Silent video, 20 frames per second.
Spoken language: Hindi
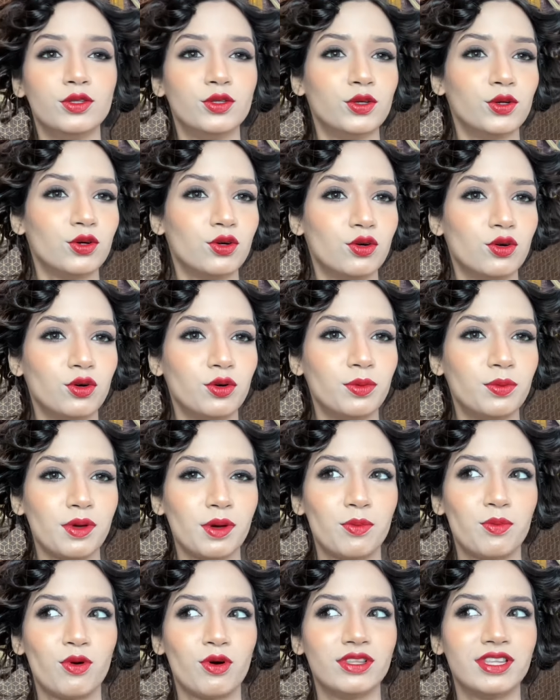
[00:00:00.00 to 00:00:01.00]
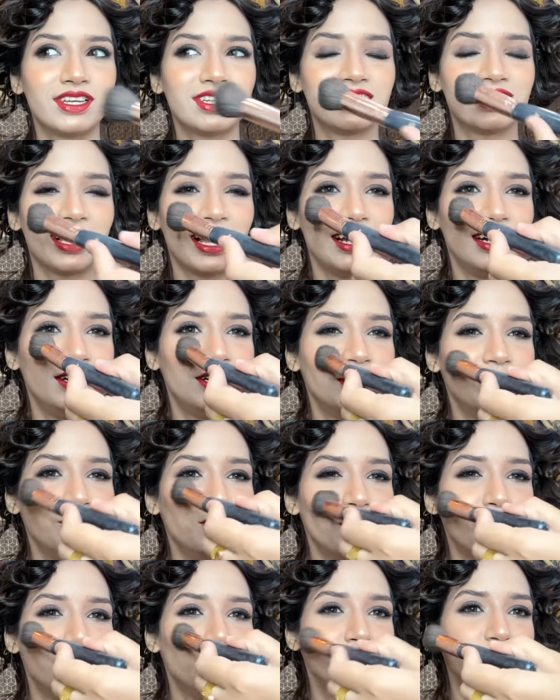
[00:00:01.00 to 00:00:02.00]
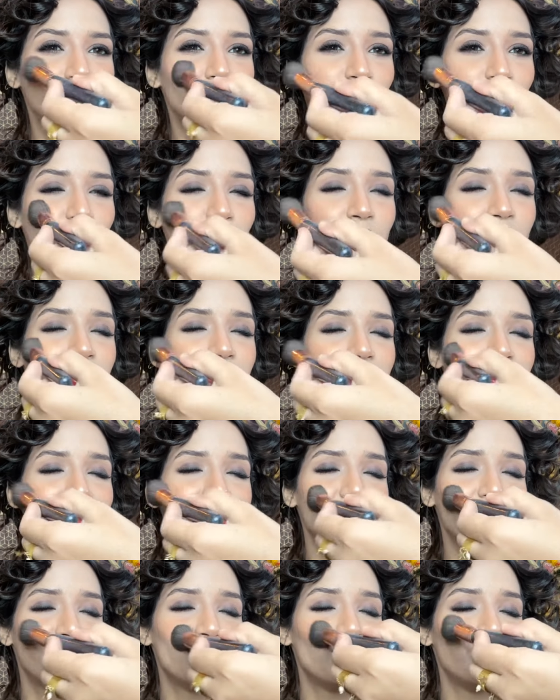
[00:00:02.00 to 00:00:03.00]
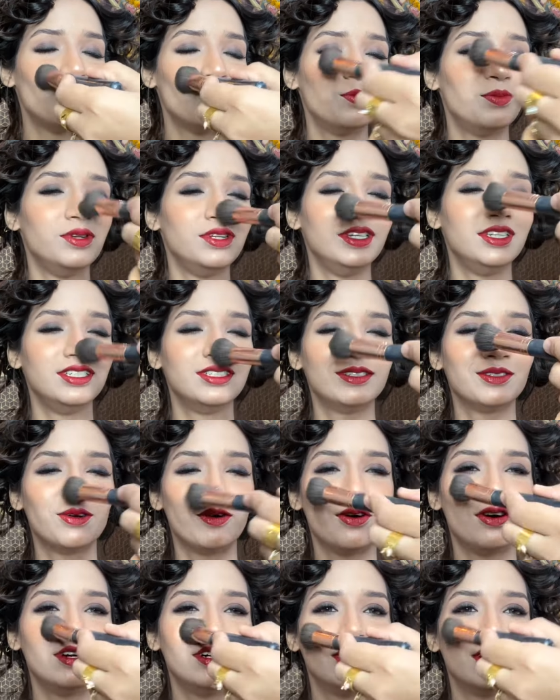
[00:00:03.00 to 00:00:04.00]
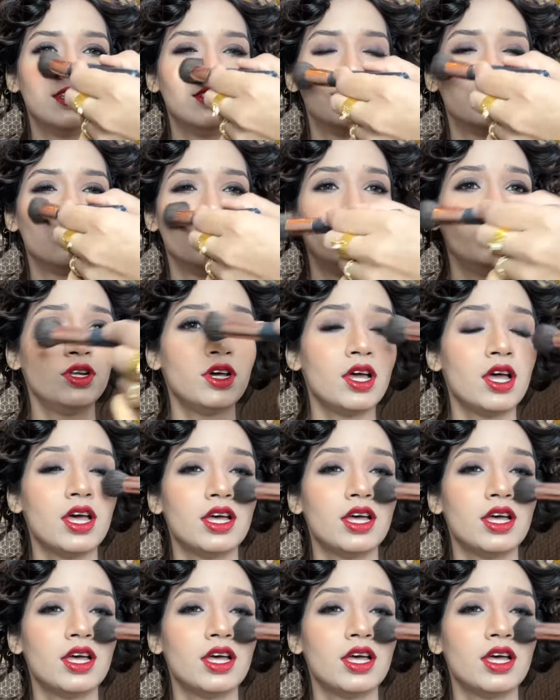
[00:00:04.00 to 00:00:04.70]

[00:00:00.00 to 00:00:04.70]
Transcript: तो मैं बहुत एक्साइटेड हूँ अभी शूट भी अच्छा हो प्लीज़ गॉड टच वुड